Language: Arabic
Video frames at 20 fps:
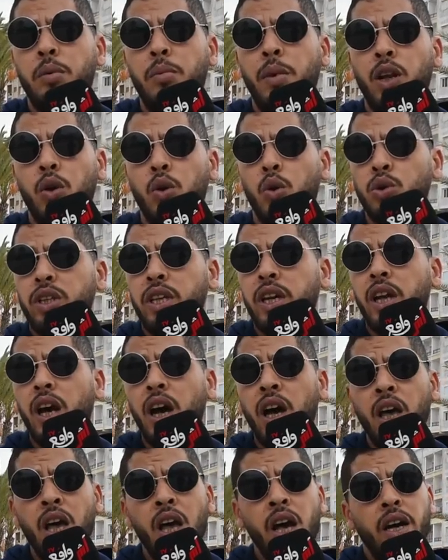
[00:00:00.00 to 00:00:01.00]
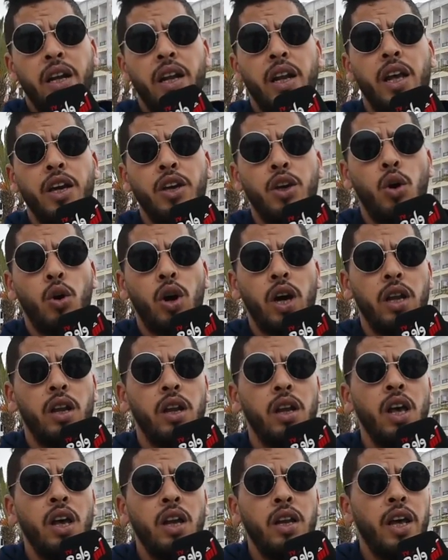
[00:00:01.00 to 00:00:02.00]
مع القوت ديالها راه لا
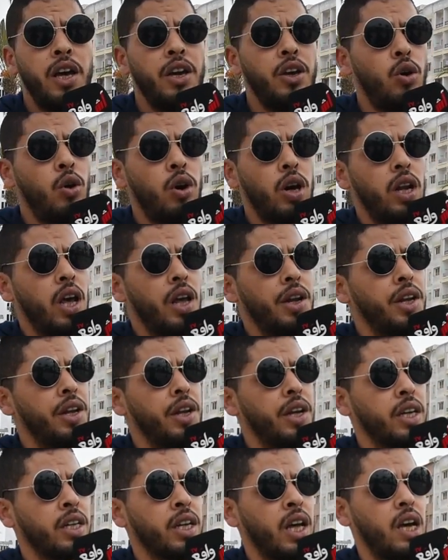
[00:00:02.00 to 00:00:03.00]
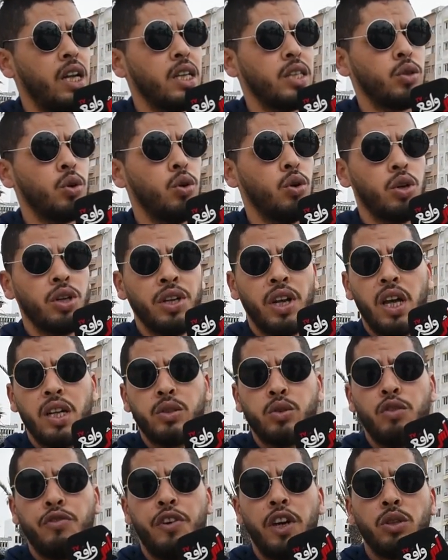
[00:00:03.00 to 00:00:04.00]
يعقل لا يعقل اننا كنخلصوا
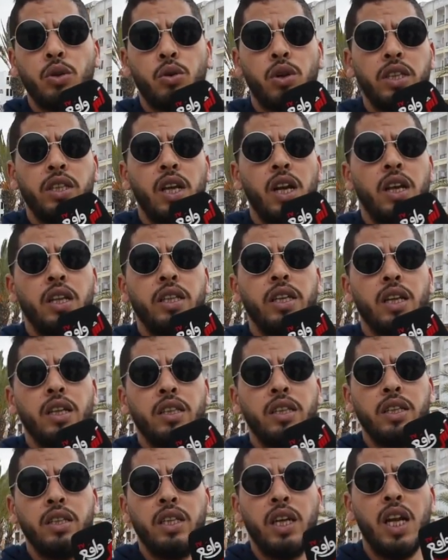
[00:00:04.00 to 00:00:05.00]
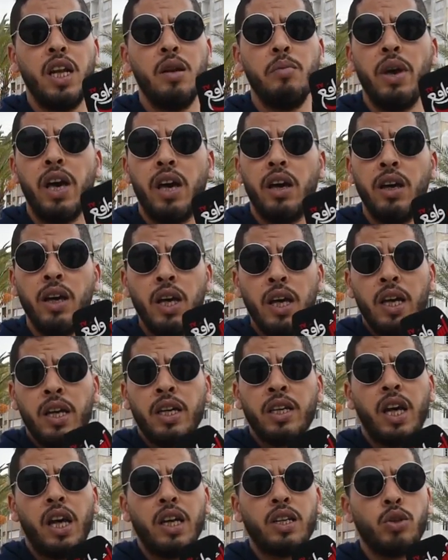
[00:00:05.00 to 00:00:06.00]
كنخلصوا الفاتوره ديال ديال ديال, ديال الماء
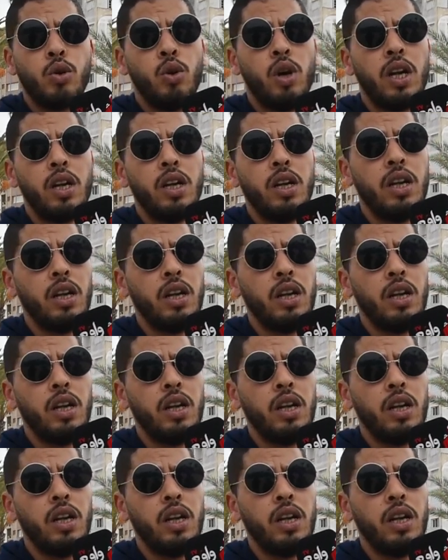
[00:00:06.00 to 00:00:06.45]
كنخلصوا